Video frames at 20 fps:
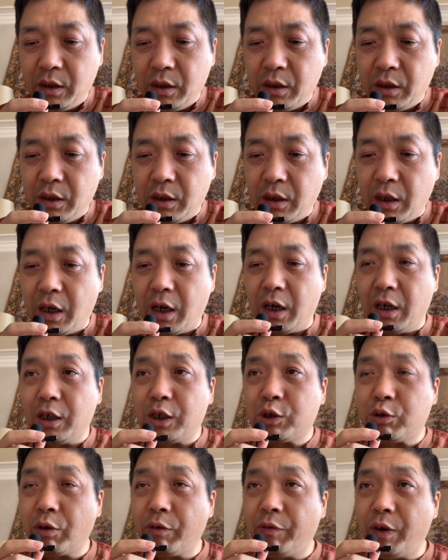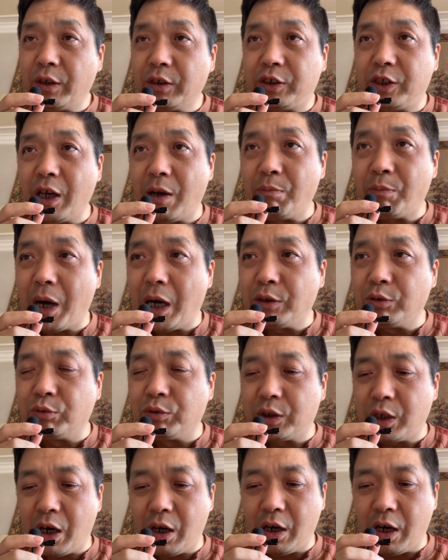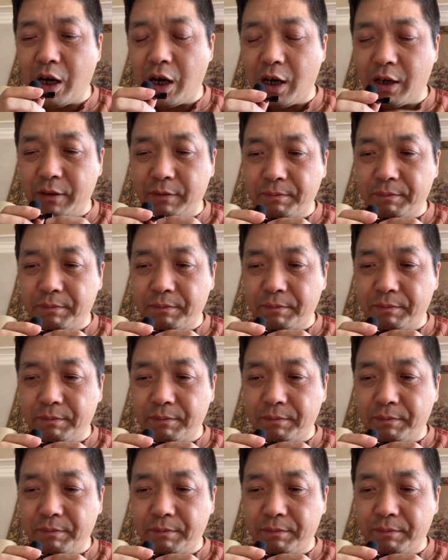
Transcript: 啊，双方剑拔弩张啊！